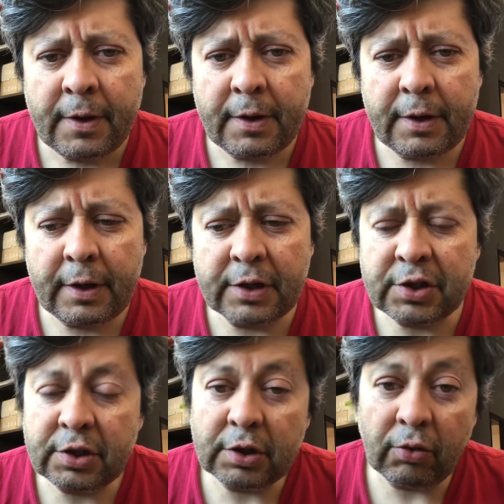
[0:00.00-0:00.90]
e a
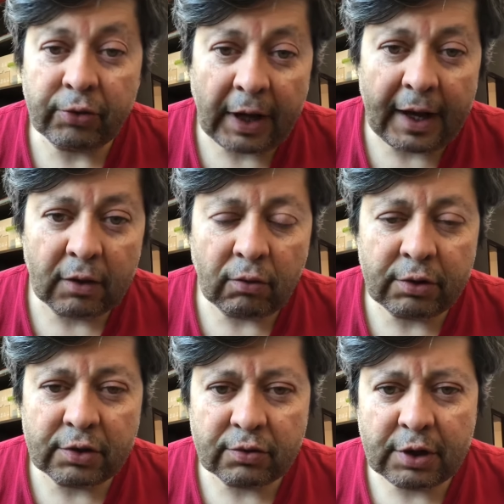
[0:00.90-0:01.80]
gente não está com
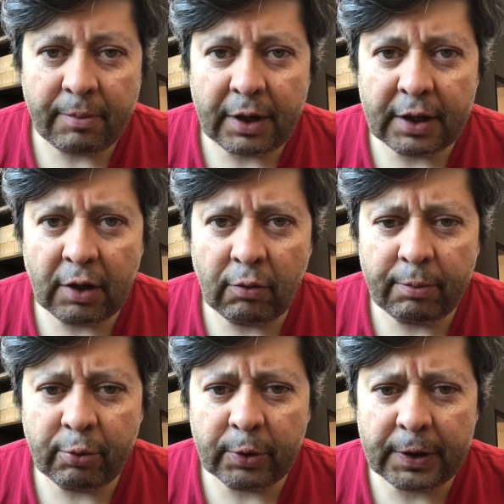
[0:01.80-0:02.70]
risco de apagão
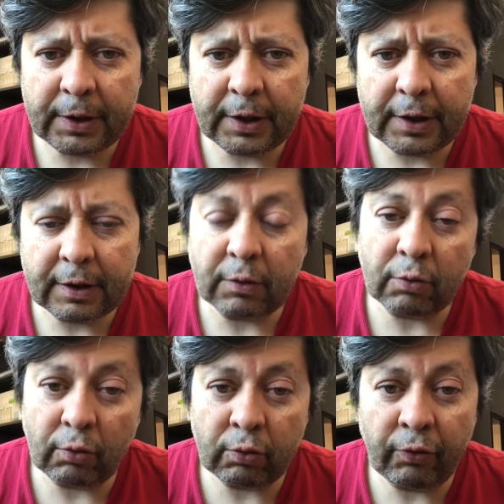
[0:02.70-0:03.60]
porque ou
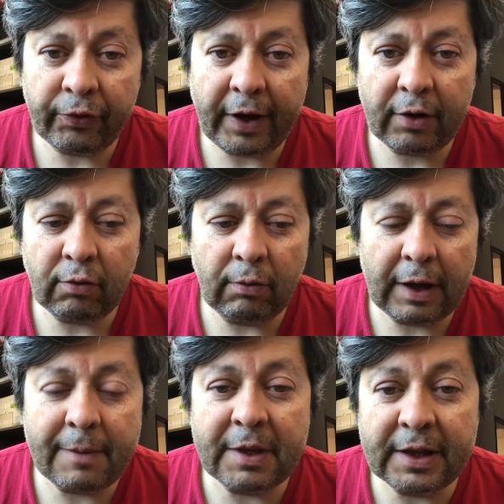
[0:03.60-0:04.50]
não está com a
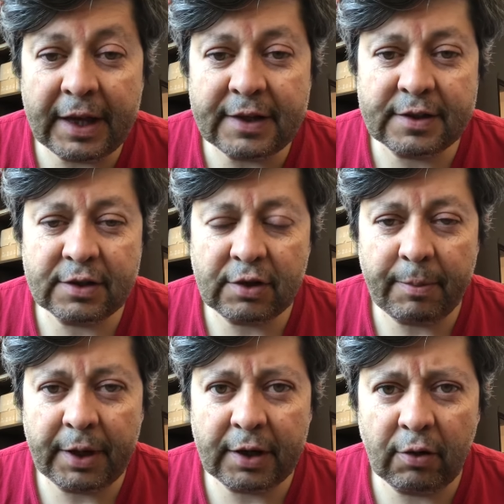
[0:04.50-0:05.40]
iminência de
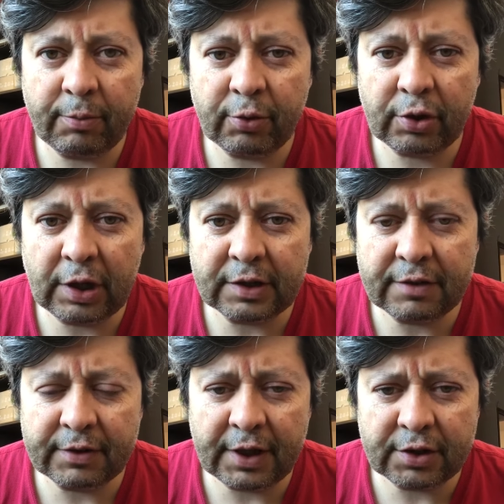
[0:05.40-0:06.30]
apagão porque a
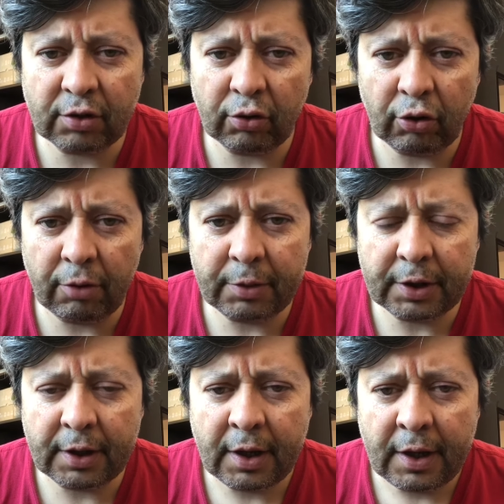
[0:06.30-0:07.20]
atividade
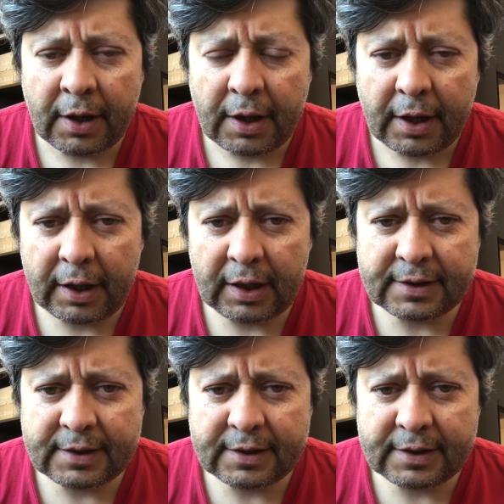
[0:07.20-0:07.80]
econômica ela